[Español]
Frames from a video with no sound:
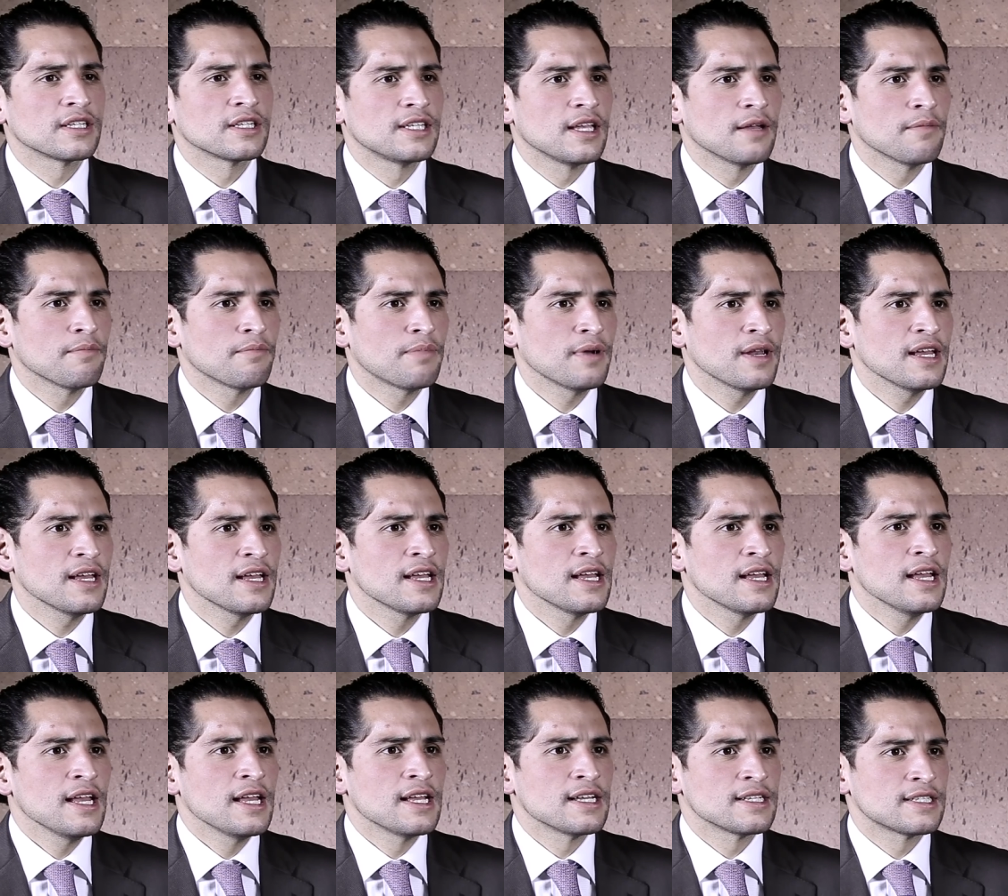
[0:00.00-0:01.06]
siempre
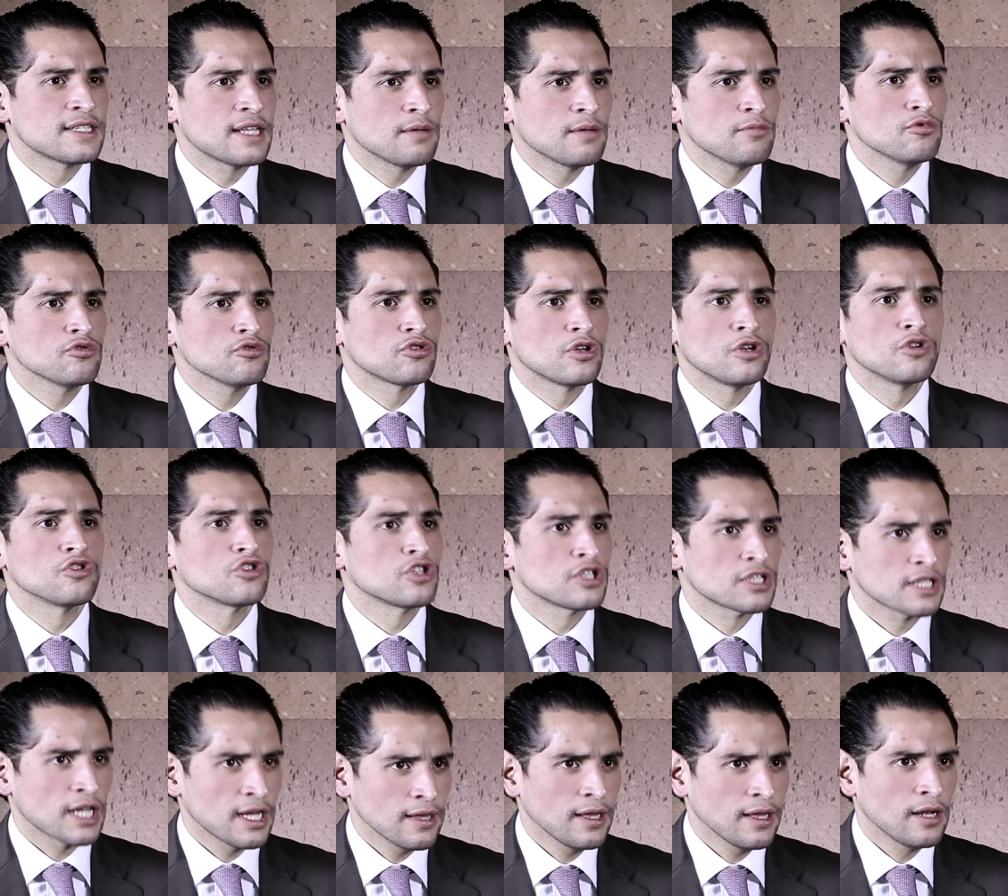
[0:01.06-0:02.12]
estamos en los
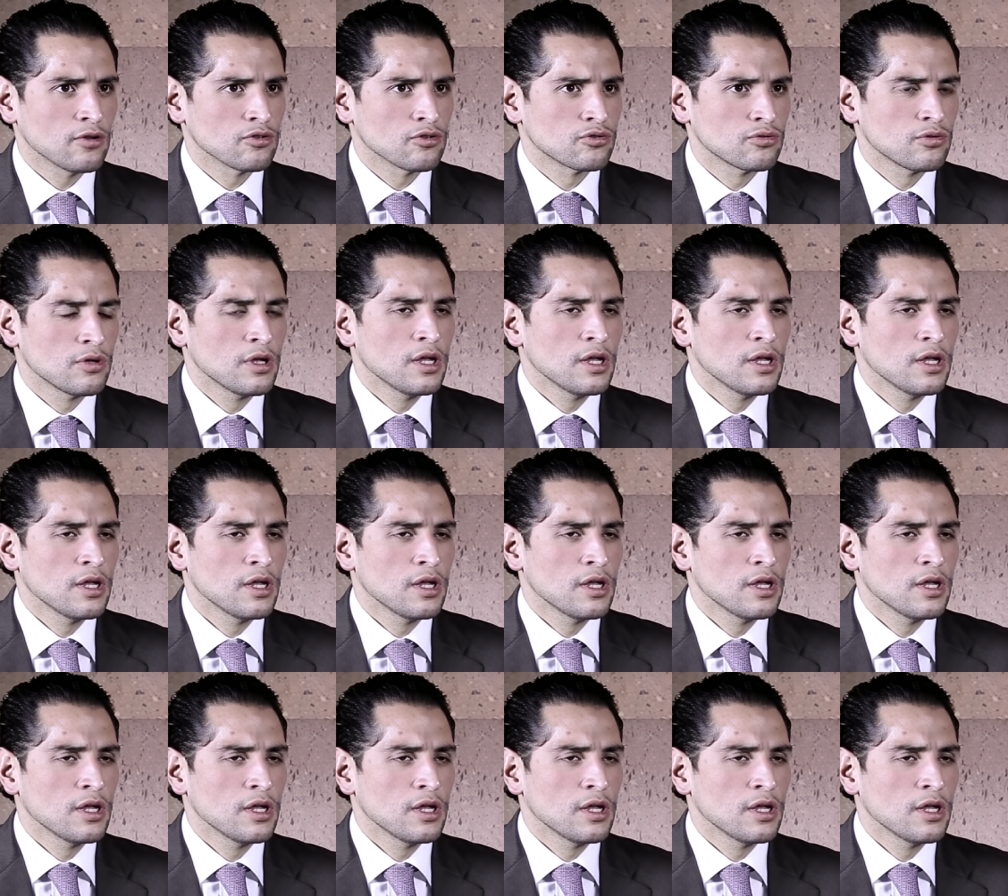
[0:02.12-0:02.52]
escándalos.